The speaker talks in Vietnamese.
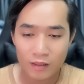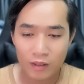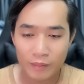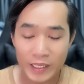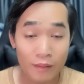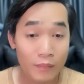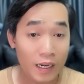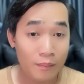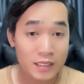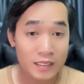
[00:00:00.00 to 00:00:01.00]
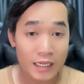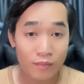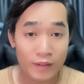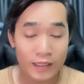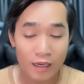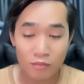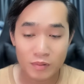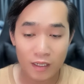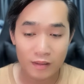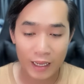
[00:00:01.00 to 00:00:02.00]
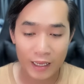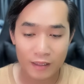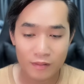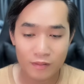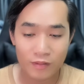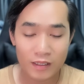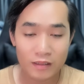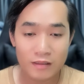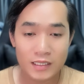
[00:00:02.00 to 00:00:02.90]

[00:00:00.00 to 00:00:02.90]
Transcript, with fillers: Vậy bây giờ 15 x sẽ đọc cái dòng chữ này và